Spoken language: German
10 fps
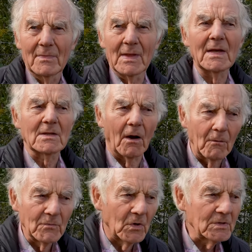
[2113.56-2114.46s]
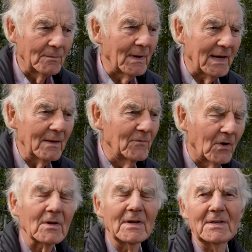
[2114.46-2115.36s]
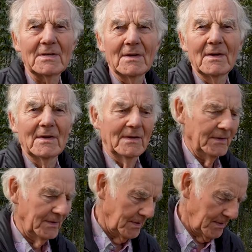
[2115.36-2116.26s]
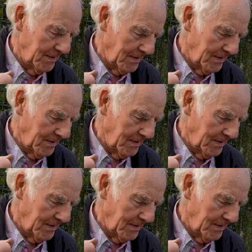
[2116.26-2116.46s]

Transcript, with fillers: nicht? darum sollte man eben wirklich äh,